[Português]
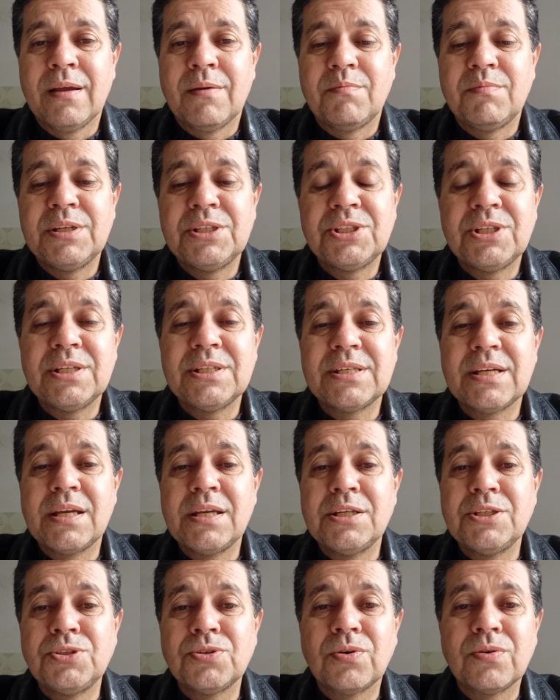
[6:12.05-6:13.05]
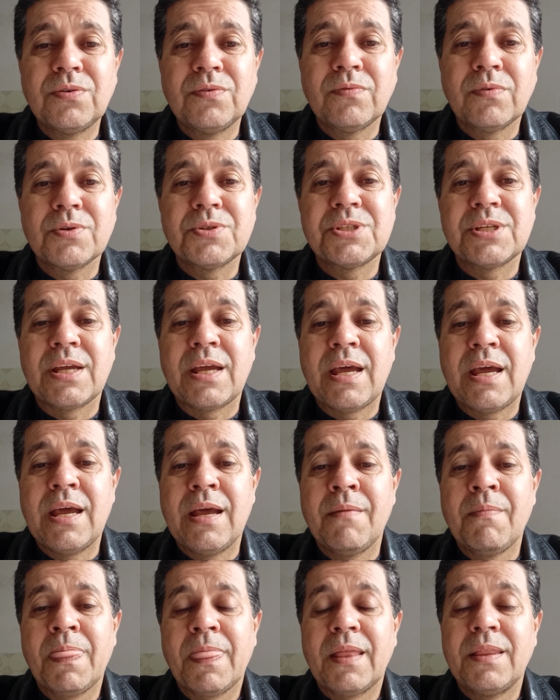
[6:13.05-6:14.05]
Me diz aí de onde você
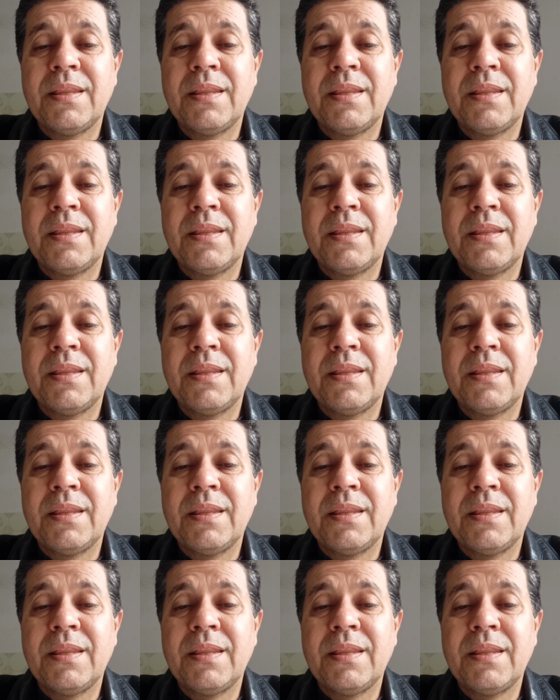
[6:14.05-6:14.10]
é,